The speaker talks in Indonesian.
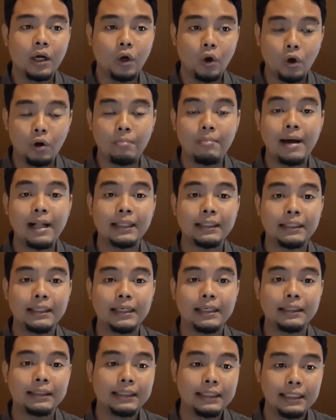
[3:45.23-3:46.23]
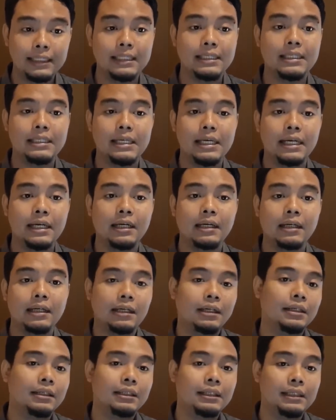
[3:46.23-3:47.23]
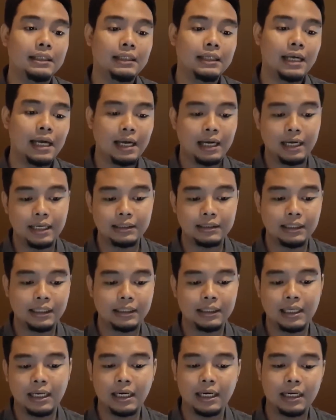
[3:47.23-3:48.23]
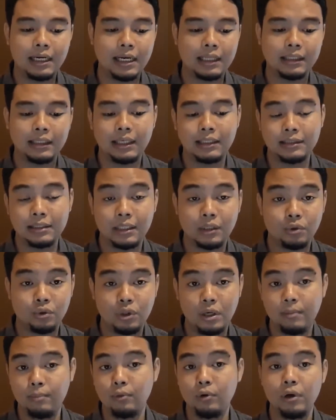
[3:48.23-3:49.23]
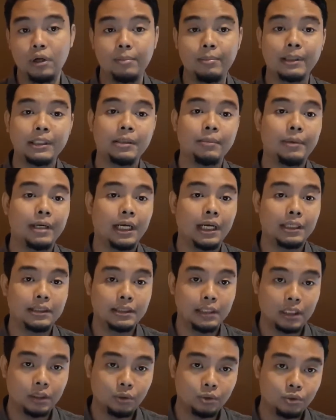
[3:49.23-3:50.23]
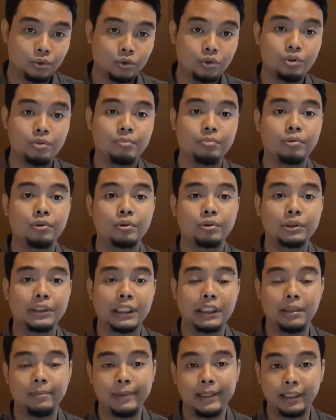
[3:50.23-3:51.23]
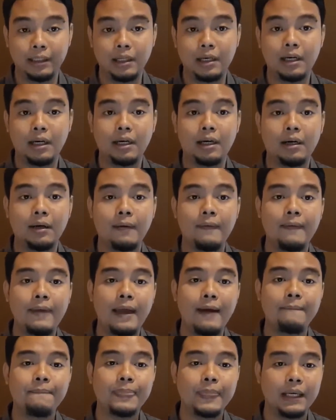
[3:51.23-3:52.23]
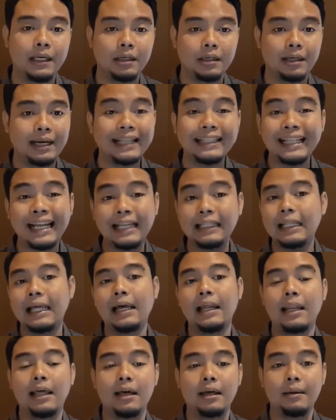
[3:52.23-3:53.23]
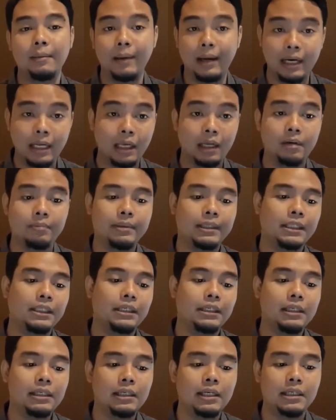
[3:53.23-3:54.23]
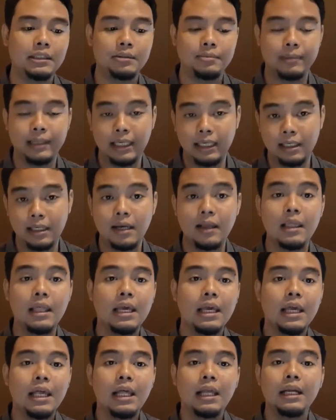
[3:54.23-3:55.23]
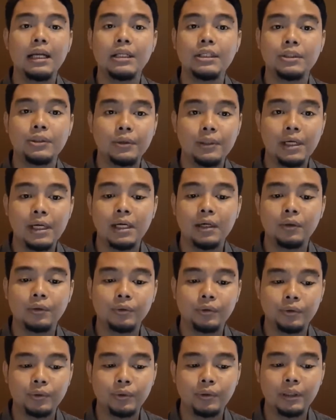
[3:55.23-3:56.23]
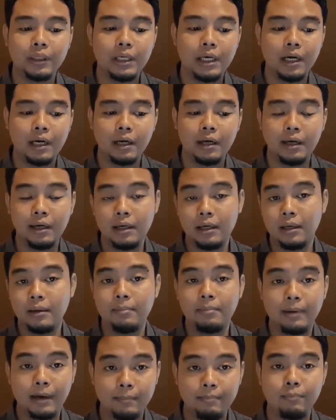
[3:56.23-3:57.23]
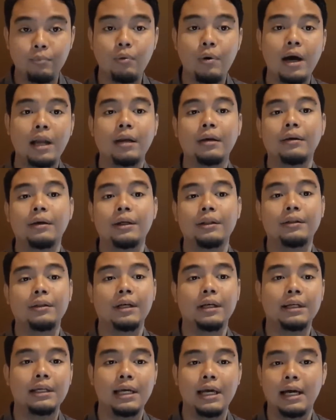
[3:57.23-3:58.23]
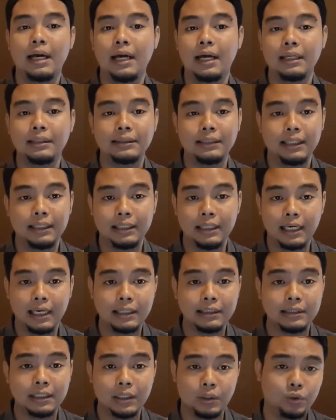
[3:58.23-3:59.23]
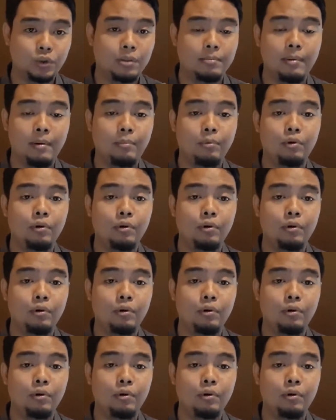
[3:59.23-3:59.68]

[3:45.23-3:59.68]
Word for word: normalnya tingginya di angka sekitaran antara 165 sampai dengan 170 cm ya e, rata-rata lah ya, ada yang lebih tinggi dan sebagainya dan juga untuk yang e, perempuan gitu ya di angka sekitaran 155